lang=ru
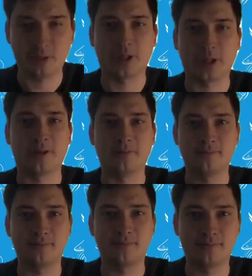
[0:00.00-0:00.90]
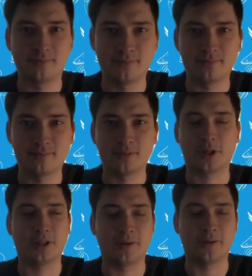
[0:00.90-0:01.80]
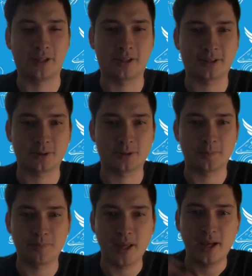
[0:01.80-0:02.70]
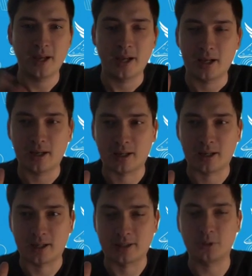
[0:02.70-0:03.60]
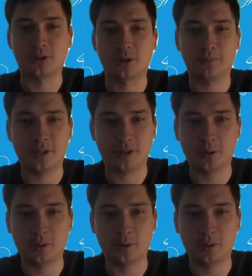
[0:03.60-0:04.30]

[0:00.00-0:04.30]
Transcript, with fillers: Окей. Окей, давайте расскажу. А, начну с компании